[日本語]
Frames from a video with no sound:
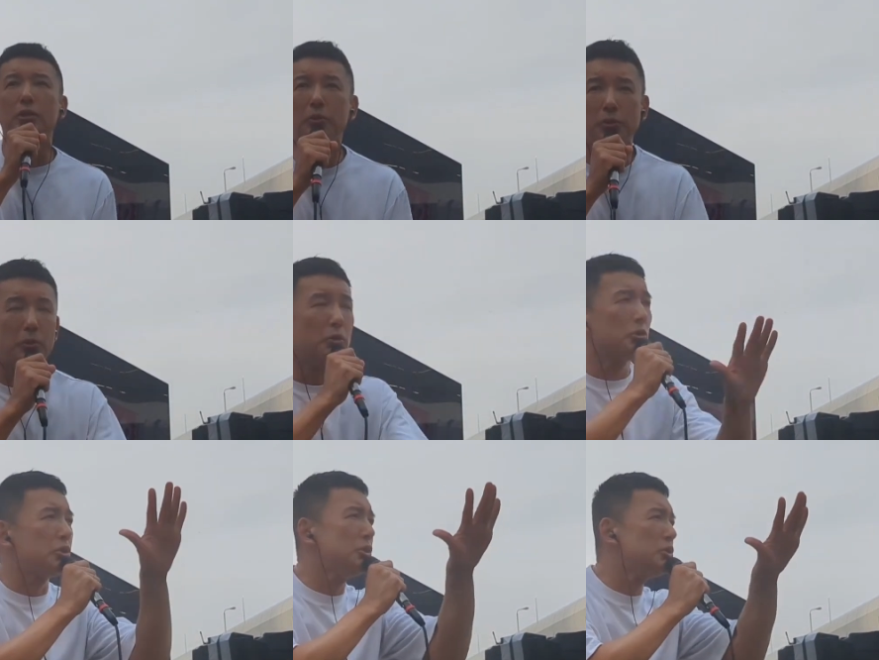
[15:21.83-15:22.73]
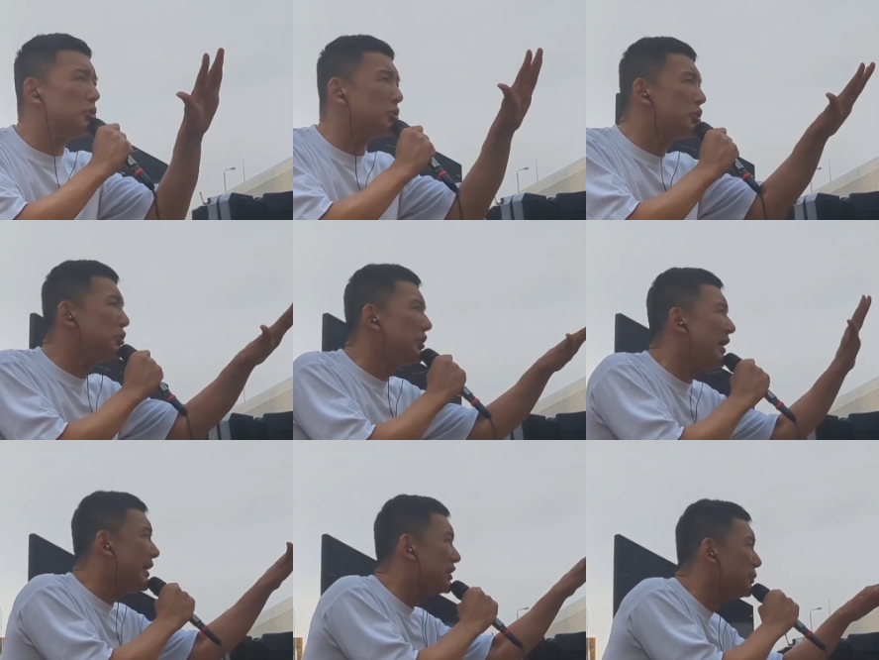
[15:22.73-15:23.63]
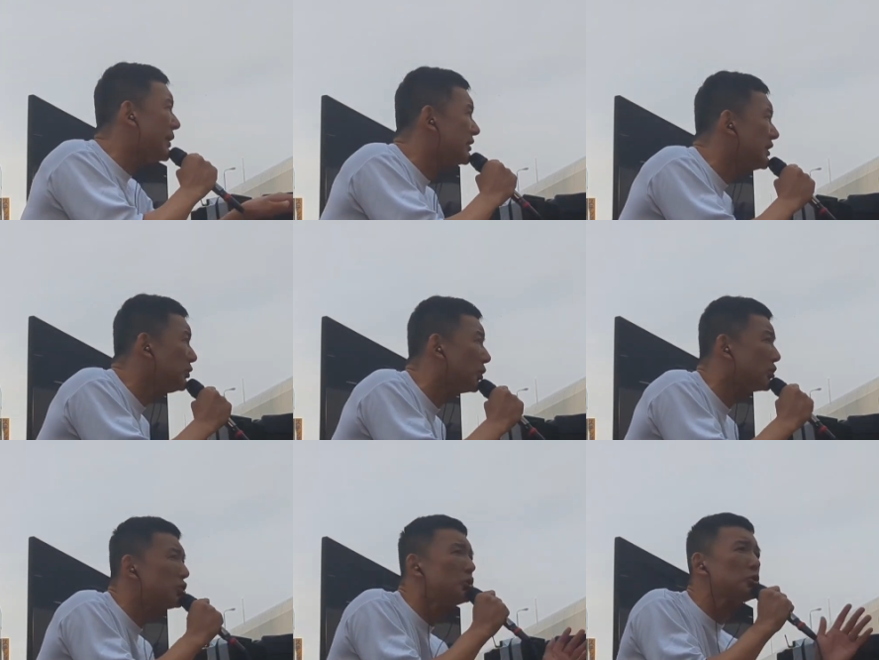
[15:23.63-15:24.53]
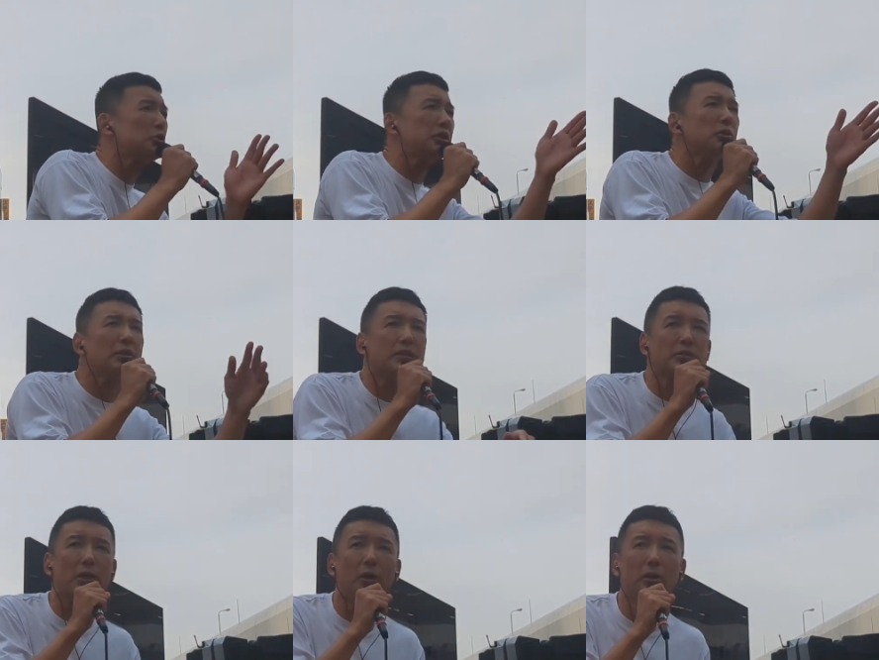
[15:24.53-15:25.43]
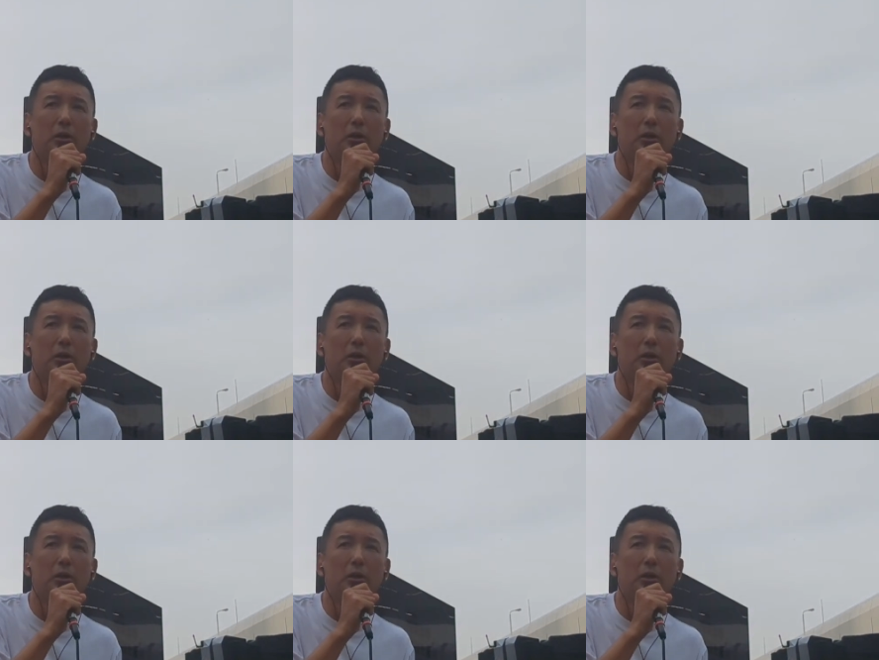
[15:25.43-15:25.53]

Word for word: 業の99.8%中小企業なんですよ